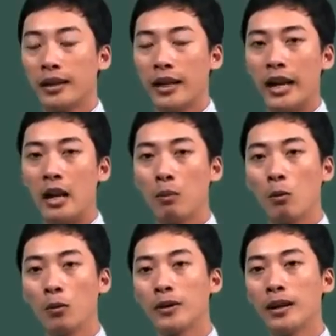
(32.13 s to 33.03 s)
Thì định lực
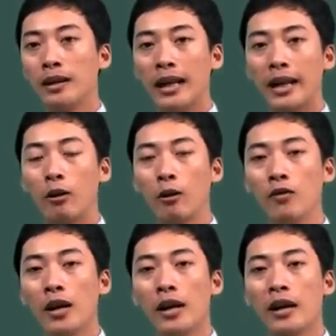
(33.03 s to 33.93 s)
một Newton là nói
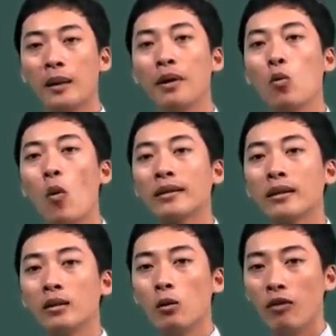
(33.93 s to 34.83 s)
về cái mức quán
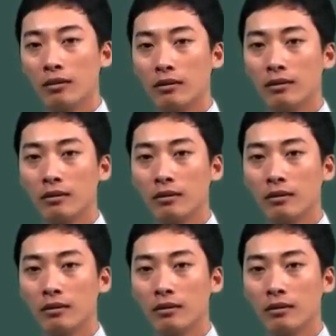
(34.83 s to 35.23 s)
tính của vật.